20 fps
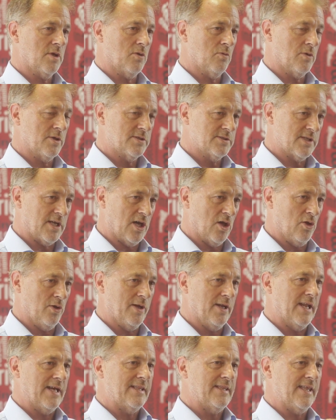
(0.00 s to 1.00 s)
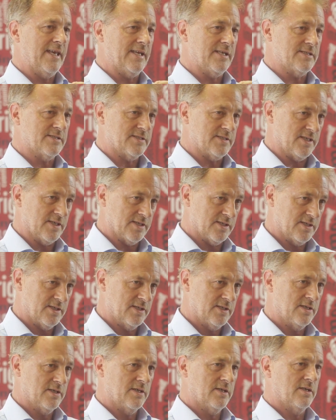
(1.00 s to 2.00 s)
en un estado de latencia
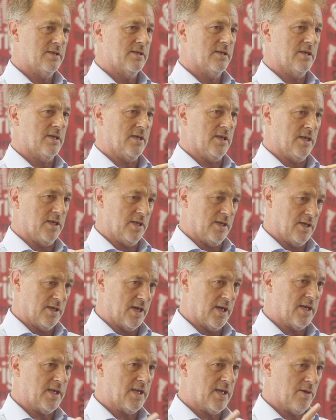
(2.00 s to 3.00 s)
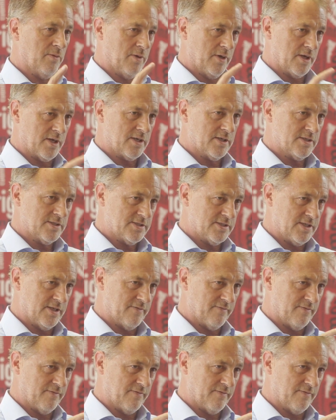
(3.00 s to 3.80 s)
y hay que ver si